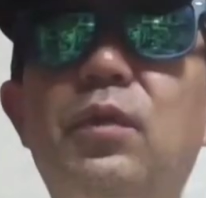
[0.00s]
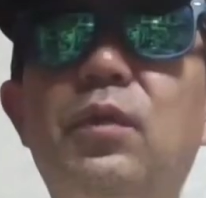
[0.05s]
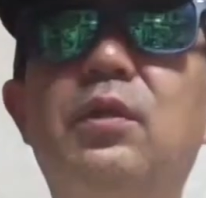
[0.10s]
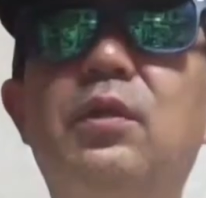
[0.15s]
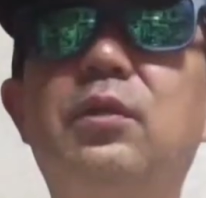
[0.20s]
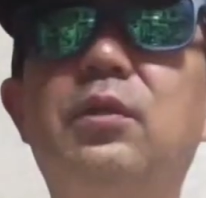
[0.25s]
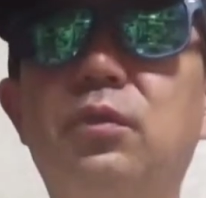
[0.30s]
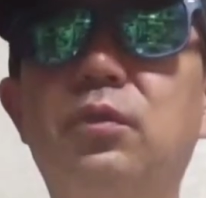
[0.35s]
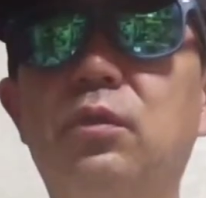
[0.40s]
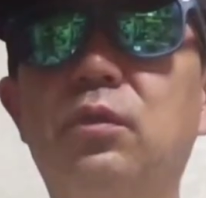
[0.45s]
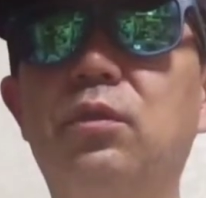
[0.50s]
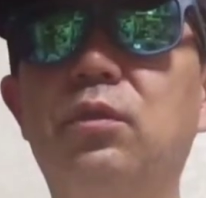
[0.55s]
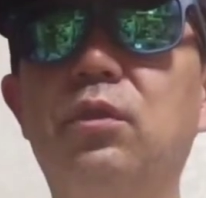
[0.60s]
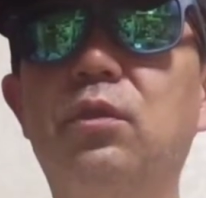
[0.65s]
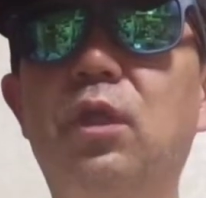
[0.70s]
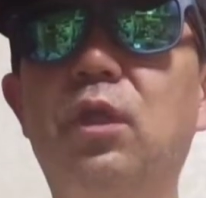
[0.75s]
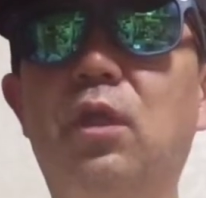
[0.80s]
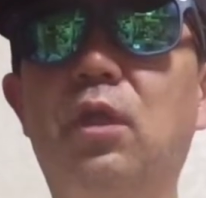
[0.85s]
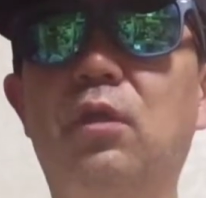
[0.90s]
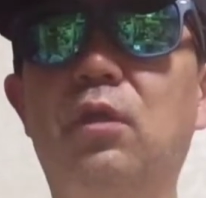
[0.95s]
やつ、
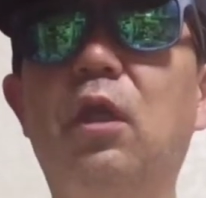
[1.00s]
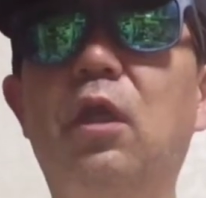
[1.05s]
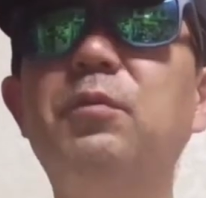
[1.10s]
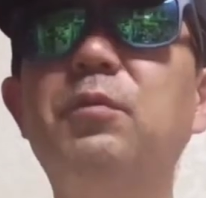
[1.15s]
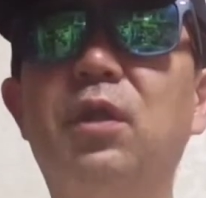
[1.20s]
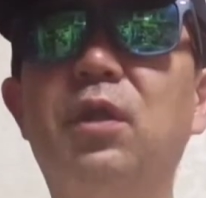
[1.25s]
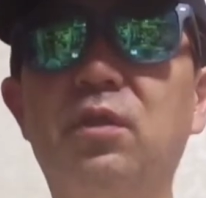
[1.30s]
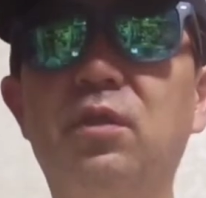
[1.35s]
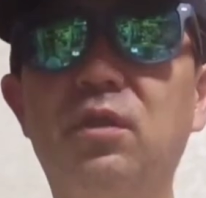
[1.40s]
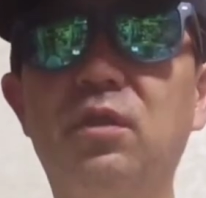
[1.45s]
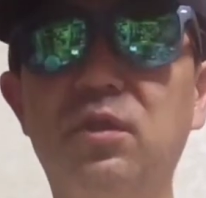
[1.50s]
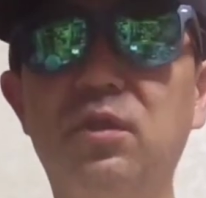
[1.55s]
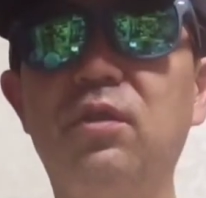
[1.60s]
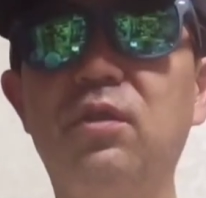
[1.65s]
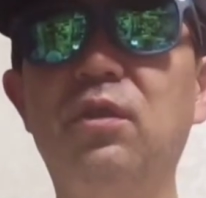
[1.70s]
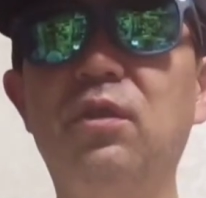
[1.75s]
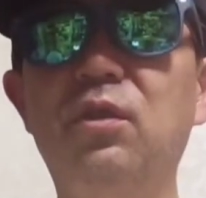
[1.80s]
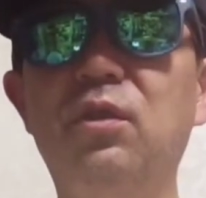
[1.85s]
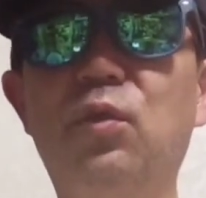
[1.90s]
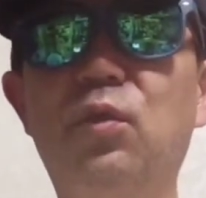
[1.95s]
いや、ダメだったんです
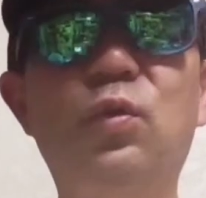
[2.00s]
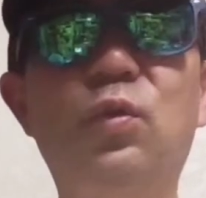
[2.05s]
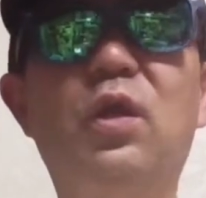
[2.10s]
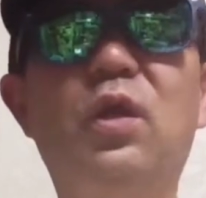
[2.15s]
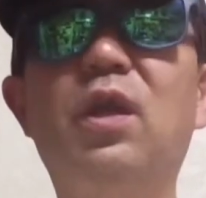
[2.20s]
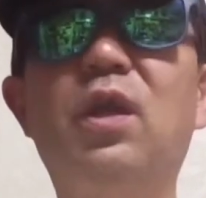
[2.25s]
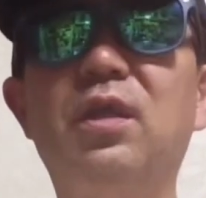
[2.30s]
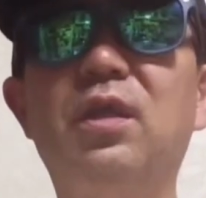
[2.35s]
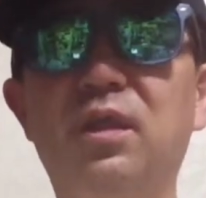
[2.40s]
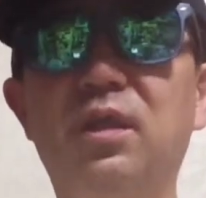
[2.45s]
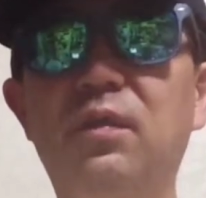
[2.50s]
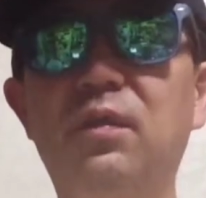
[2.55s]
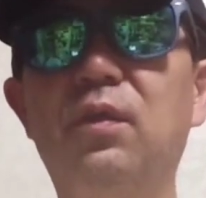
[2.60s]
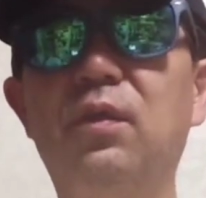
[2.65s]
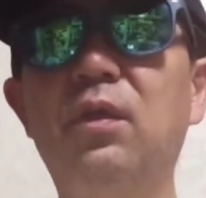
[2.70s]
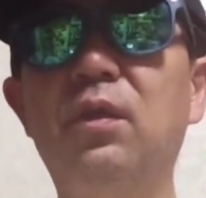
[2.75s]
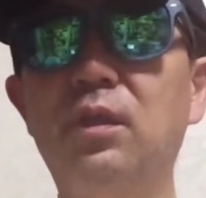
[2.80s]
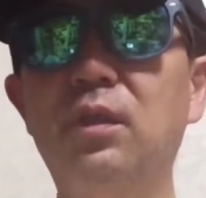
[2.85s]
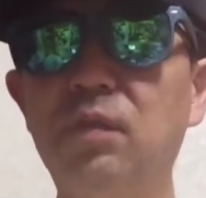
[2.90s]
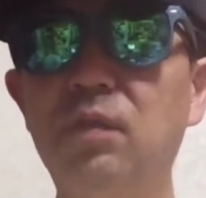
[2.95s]
よ。よくわからない。
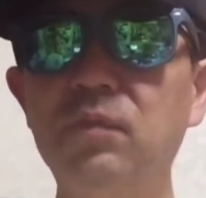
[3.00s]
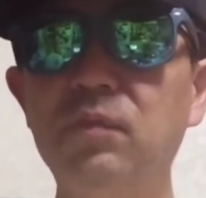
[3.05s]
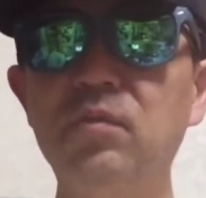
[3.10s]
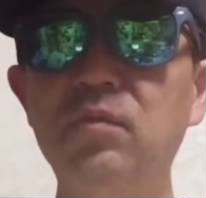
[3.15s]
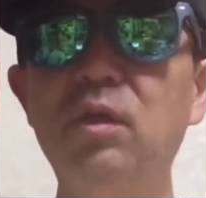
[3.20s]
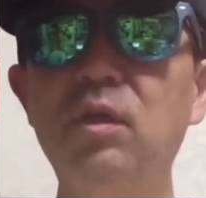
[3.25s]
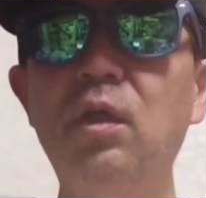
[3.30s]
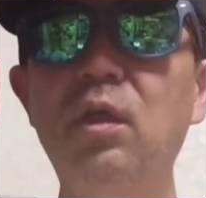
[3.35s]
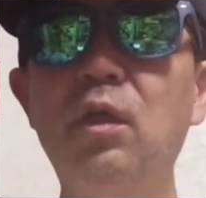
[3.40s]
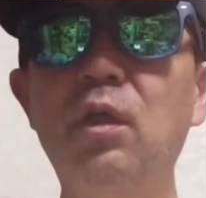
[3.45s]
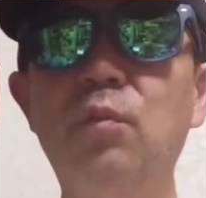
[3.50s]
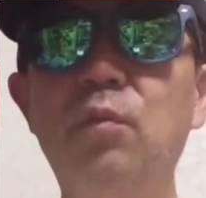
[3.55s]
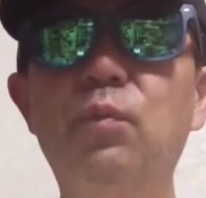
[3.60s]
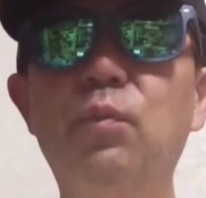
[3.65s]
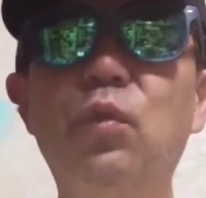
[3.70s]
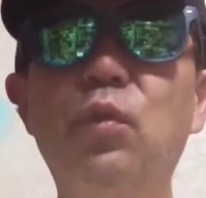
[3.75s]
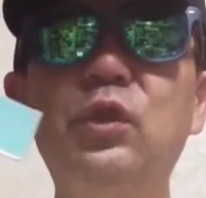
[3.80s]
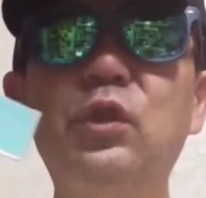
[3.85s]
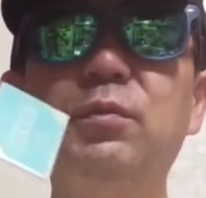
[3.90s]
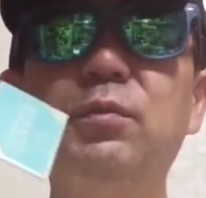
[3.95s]
たまたま、
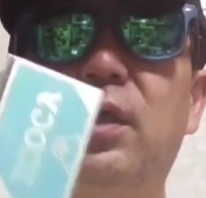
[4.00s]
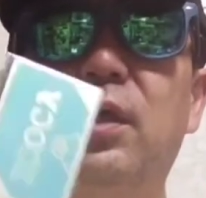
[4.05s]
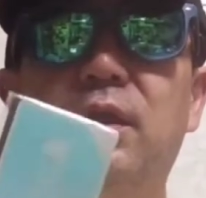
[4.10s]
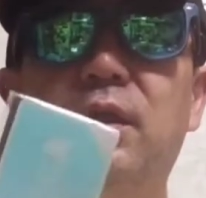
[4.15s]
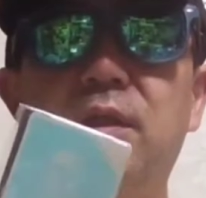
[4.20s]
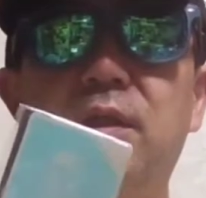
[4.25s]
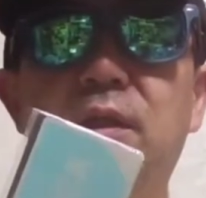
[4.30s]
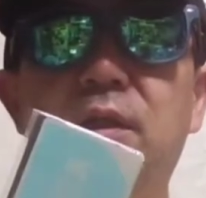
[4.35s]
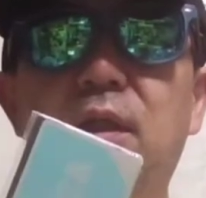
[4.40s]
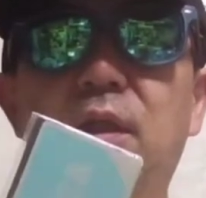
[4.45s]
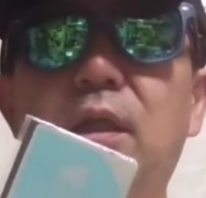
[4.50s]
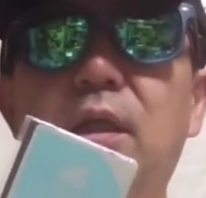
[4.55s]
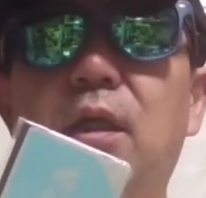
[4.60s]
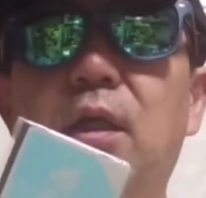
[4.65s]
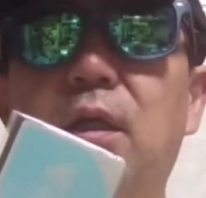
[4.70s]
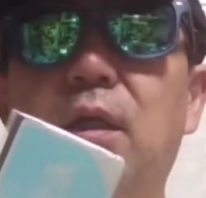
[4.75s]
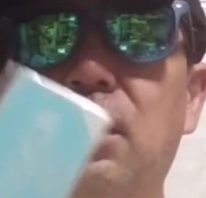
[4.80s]
もう一枚やってたら、